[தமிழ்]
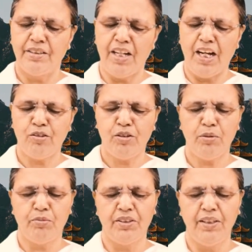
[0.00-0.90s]

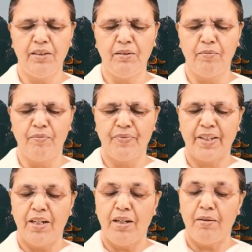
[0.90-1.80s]
யாருடைய புத்தியிலும்
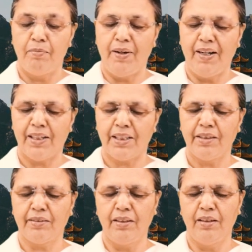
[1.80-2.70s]

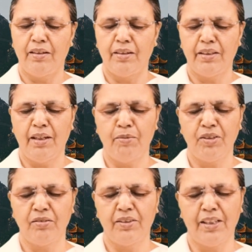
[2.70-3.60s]
பாரதத்தில்
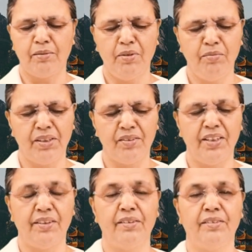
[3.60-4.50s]
நமது தர்மம்
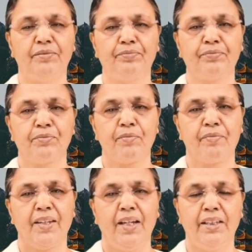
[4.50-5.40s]
இருந்தது
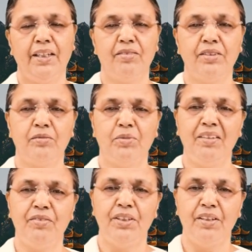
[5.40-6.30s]
அதாவது
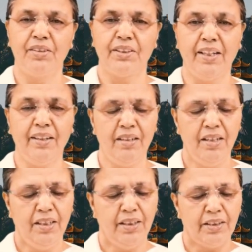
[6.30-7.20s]
தேவி தேவதா
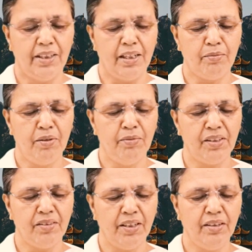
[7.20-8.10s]
தர்மம்
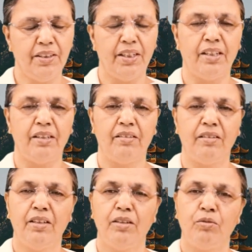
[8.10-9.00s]
இருந்தது என்று
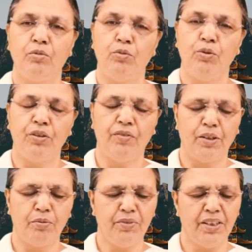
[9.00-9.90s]

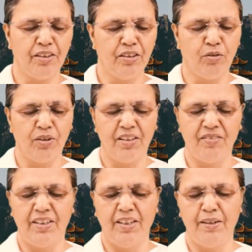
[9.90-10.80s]
ஒருவரும் தெரிந்து
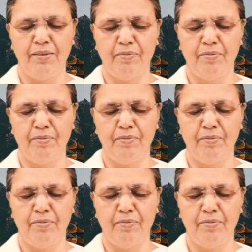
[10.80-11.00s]
கொள்ளவில்லை